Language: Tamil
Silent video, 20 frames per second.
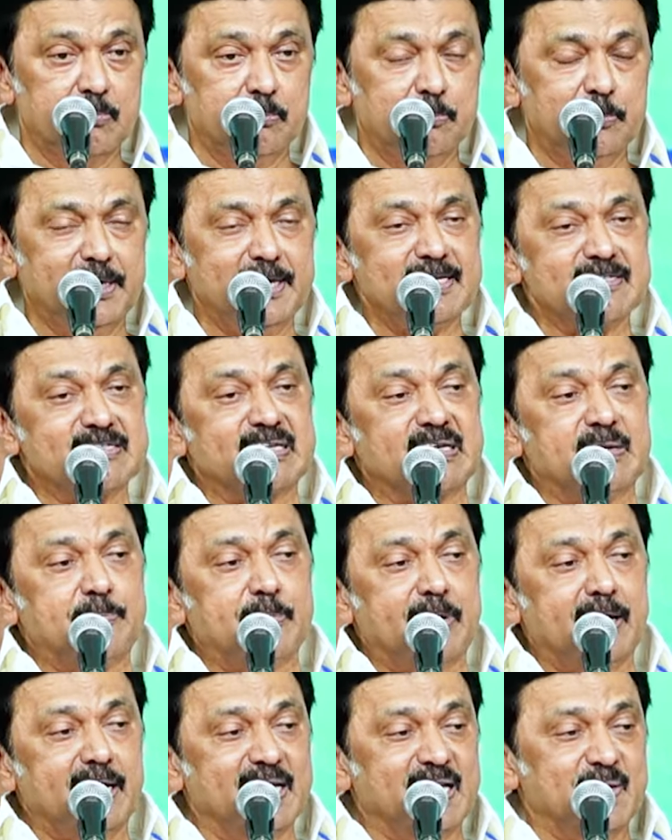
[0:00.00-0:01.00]
மிக
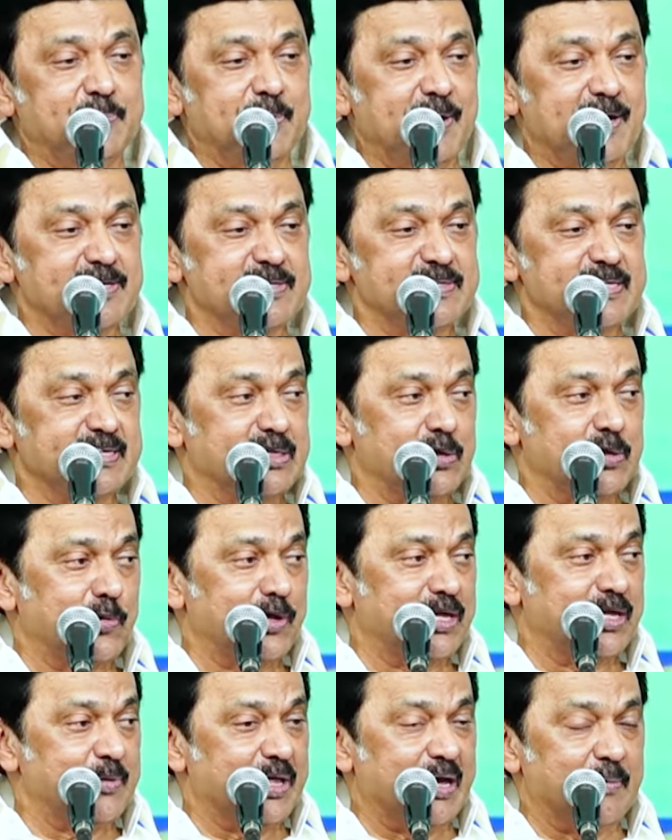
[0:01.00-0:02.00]
சிறப்பாக ஏற்பாடு
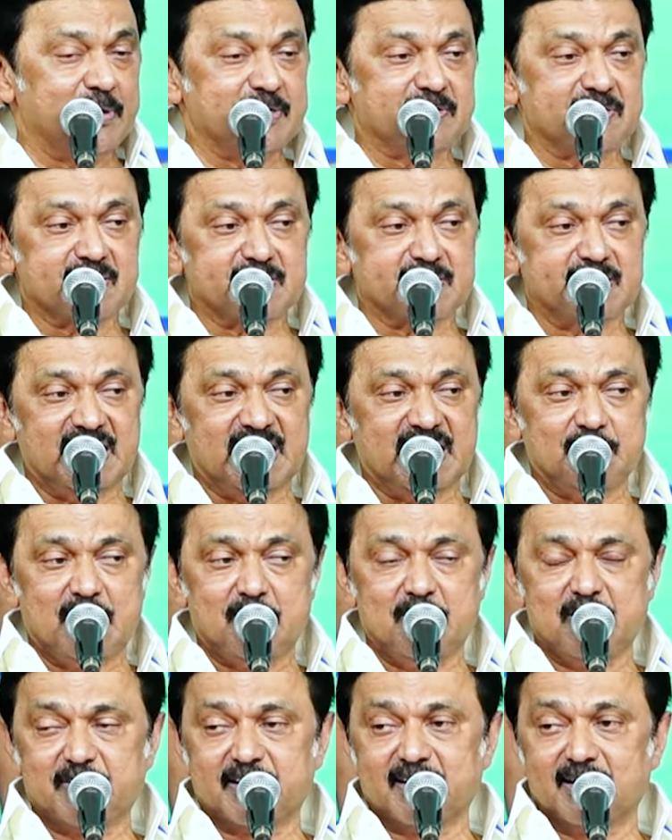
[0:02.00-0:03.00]
செஞ்சிருக்கக்கூடிய நம்முடைய அமைச்சர்
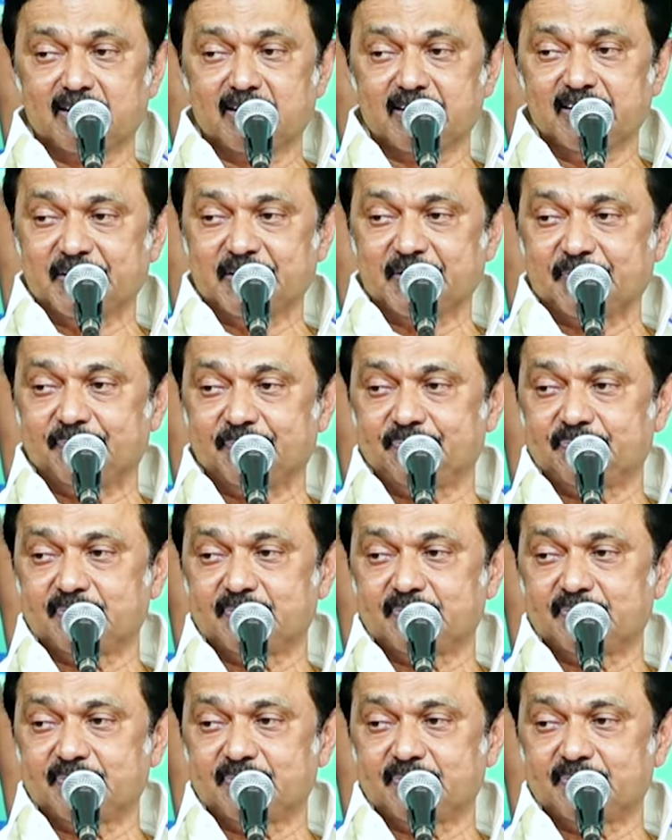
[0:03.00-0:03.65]
சேகபாபு அவர்களுக்கும்